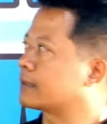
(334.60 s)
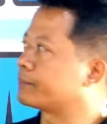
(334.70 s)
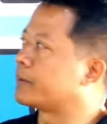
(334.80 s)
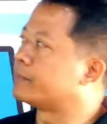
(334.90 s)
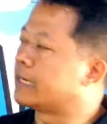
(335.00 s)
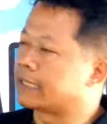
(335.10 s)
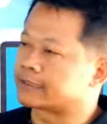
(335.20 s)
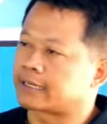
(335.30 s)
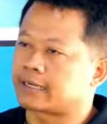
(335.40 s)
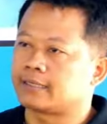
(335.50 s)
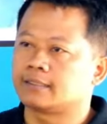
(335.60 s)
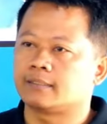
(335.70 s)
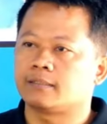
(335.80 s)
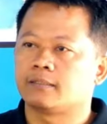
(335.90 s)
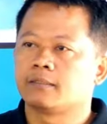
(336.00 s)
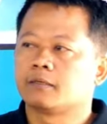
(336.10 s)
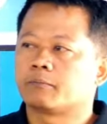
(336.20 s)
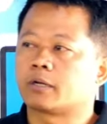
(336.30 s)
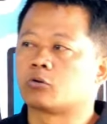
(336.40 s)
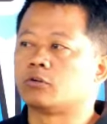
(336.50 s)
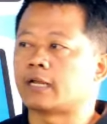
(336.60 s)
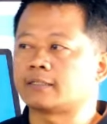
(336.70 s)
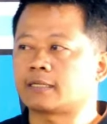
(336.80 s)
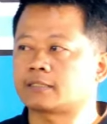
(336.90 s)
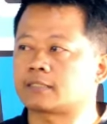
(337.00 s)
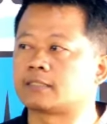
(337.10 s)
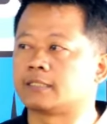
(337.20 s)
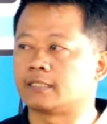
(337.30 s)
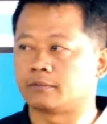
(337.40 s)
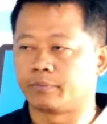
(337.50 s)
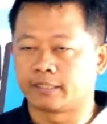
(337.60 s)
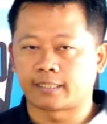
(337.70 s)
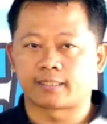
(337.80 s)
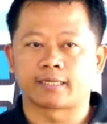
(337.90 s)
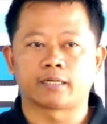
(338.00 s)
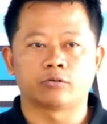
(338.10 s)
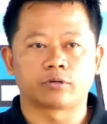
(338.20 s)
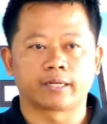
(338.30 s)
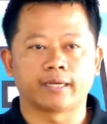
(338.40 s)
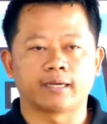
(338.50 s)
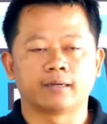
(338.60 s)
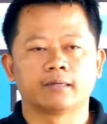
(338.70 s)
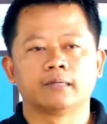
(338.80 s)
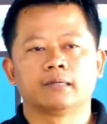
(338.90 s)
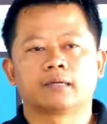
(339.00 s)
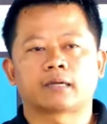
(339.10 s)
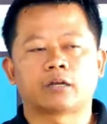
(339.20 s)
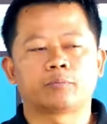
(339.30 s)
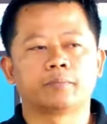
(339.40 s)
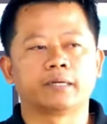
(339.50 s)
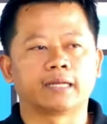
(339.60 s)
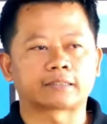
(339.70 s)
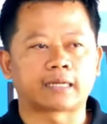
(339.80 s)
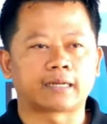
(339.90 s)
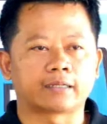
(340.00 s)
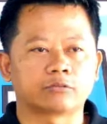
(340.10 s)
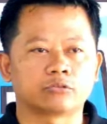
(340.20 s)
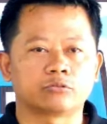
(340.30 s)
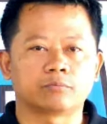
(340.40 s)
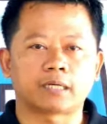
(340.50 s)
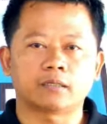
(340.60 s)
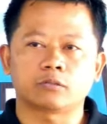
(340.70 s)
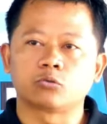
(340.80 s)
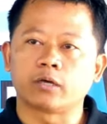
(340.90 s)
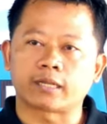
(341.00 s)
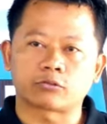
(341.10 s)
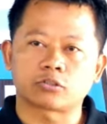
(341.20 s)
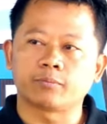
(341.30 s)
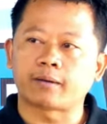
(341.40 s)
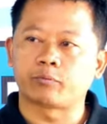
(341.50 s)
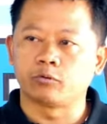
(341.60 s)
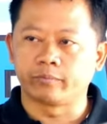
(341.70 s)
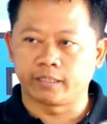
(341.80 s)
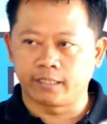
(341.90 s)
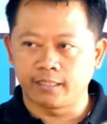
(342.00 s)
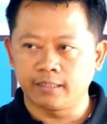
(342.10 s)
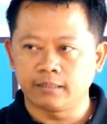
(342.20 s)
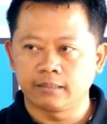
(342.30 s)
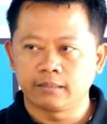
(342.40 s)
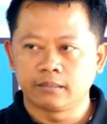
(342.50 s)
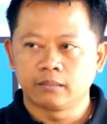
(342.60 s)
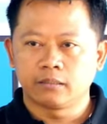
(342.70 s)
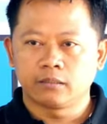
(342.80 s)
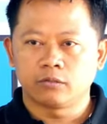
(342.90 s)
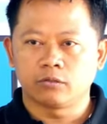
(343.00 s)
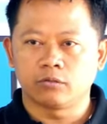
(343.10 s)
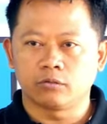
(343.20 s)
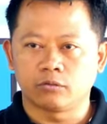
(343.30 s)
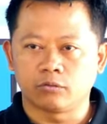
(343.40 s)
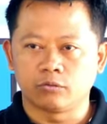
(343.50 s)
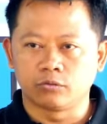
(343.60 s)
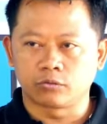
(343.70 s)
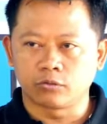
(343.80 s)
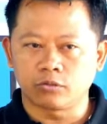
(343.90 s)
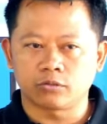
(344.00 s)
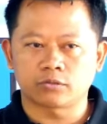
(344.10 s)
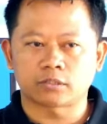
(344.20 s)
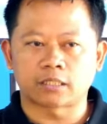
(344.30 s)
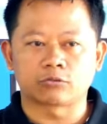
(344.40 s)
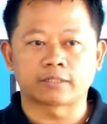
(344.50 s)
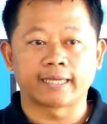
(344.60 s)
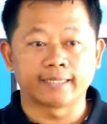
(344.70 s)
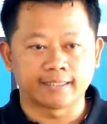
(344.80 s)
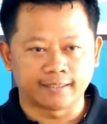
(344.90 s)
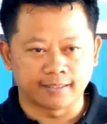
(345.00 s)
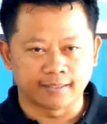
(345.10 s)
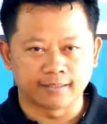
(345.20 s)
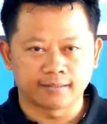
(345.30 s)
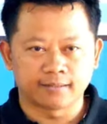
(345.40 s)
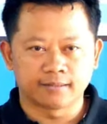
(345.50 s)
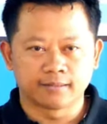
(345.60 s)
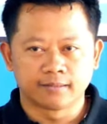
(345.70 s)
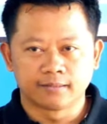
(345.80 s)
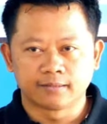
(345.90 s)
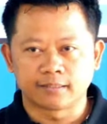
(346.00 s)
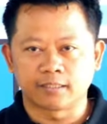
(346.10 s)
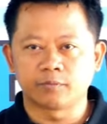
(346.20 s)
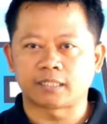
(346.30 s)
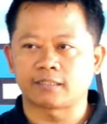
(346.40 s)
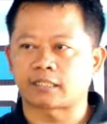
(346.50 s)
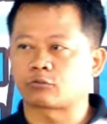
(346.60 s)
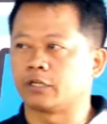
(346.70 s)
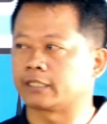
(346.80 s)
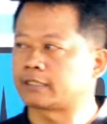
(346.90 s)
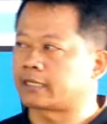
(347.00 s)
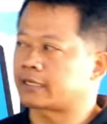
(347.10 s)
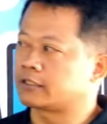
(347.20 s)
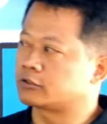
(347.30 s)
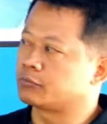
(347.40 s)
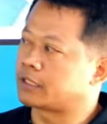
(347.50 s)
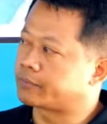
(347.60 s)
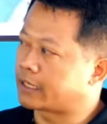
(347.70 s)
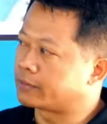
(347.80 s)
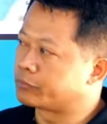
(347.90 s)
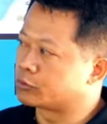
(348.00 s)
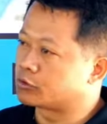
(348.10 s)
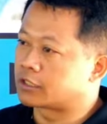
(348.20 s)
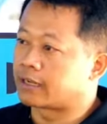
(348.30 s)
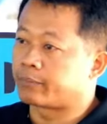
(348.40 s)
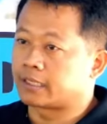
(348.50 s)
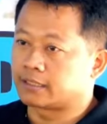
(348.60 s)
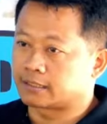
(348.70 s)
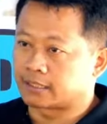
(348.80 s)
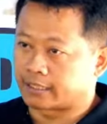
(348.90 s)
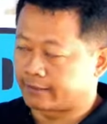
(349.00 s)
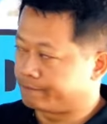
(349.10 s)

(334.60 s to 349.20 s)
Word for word: pembenah tanah ini penggunanya sedikit beda dengan urea. Kalau pembenah tanah itu cuma 250 mili untuk satu tangki. Jadi misalnya satu hektar kan cuma paling butuh 8 liter.